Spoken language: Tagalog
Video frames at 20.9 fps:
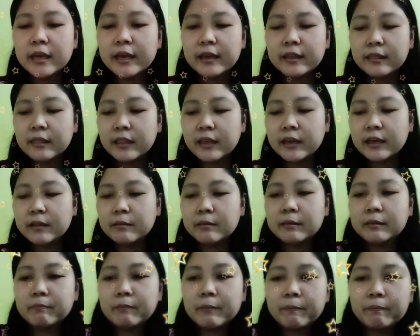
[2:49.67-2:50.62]
And
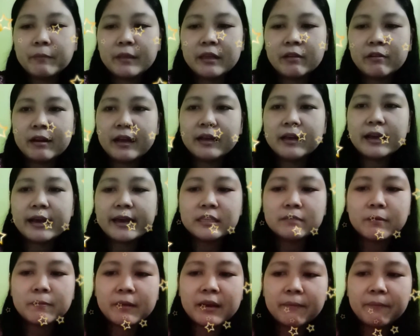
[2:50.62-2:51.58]
then, yan lang
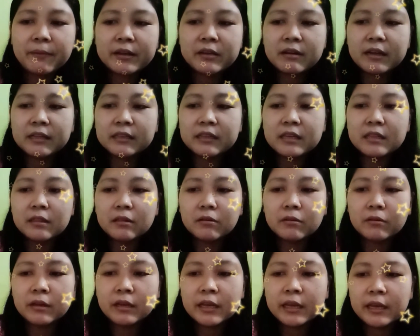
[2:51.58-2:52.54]
guys, ipilapan nyo lang
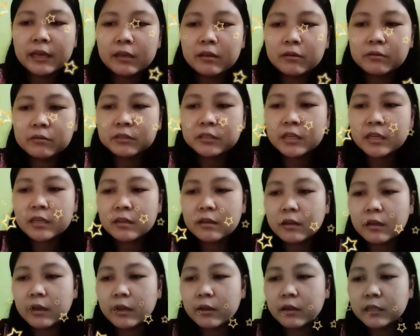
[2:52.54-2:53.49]
dito yung
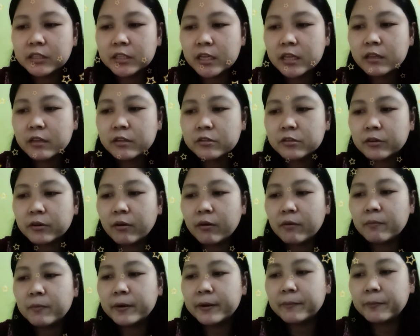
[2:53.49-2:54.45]
signature
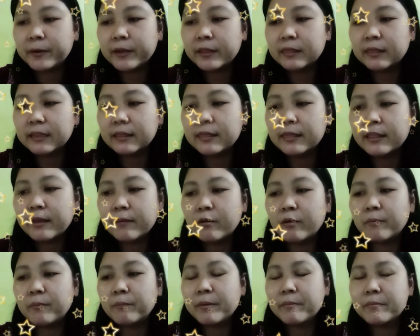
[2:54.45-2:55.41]
over printed name
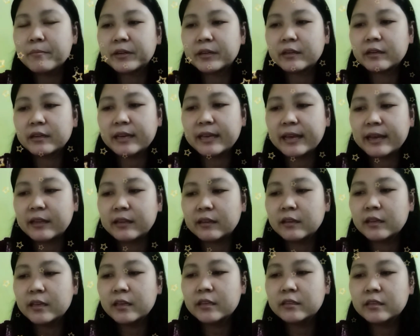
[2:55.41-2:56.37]
of member. Ayan.
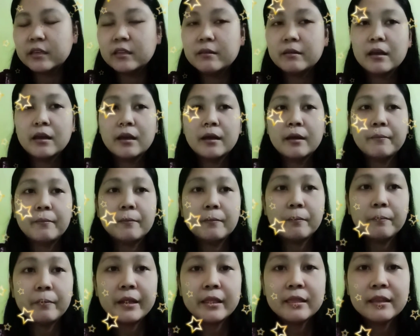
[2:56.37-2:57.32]
Sig
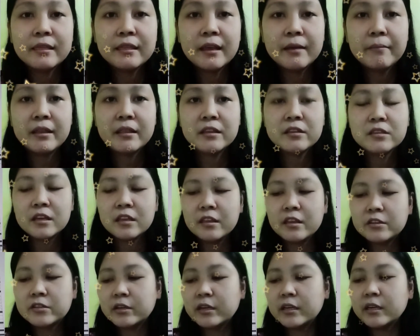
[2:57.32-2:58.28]
printed name and then
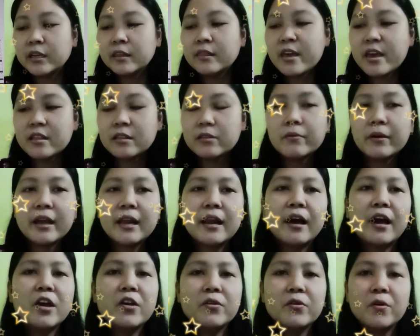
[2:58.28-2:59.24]
signature and then date kung
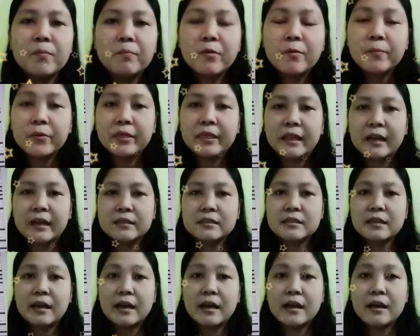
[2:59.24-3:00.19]
kailan kayo doon pupunta
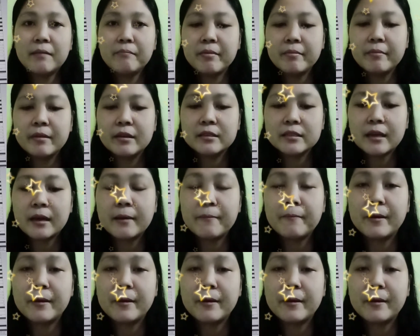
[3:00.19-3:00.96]
sa sa